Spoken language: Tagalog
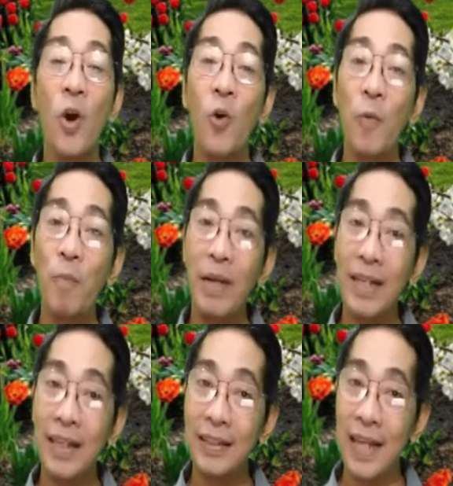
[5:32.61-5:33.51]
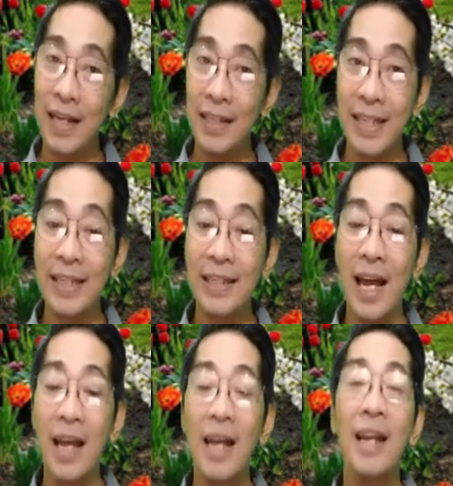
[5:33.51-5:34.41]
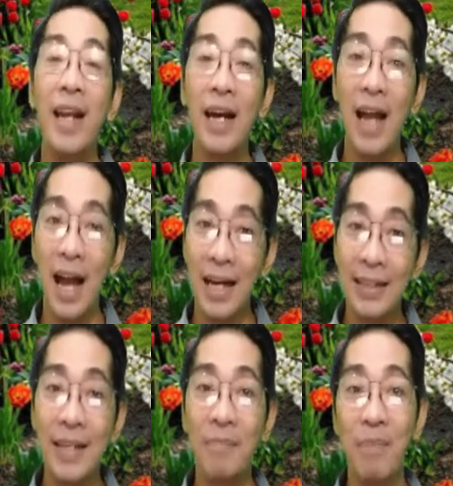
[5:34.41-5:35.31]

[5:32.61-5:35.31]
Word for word: o pandagdag kita ng ating